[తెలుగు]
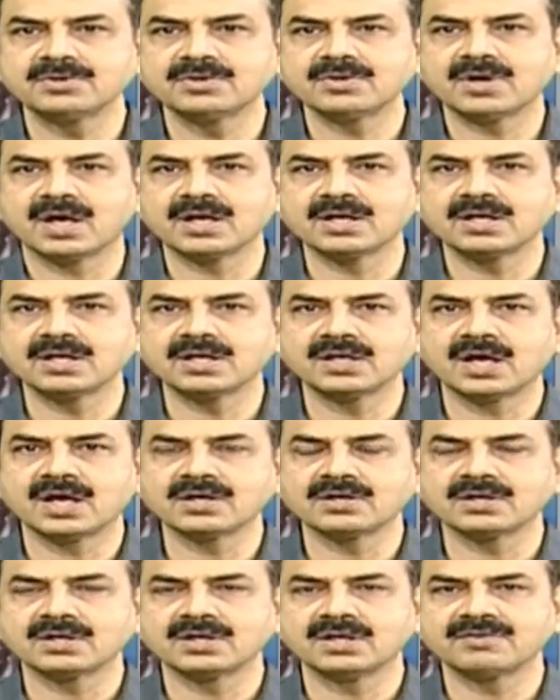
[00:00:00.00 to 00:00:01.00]
మీరు ఆల్రెడీ
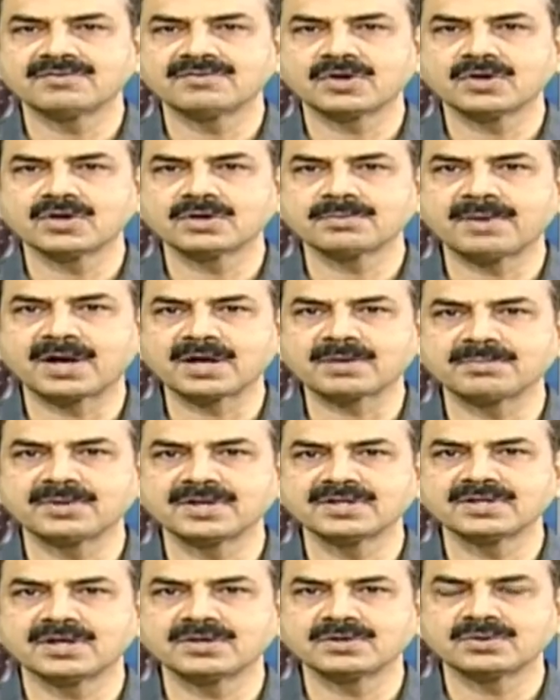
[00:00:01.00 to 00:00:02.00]
లంగ్ లివర్లోకి
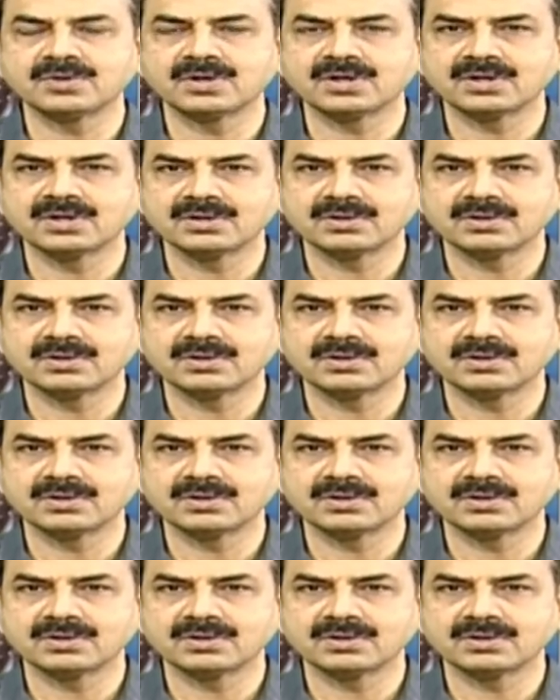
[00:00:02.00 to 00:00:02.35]
పాకిపోయింది అంటూ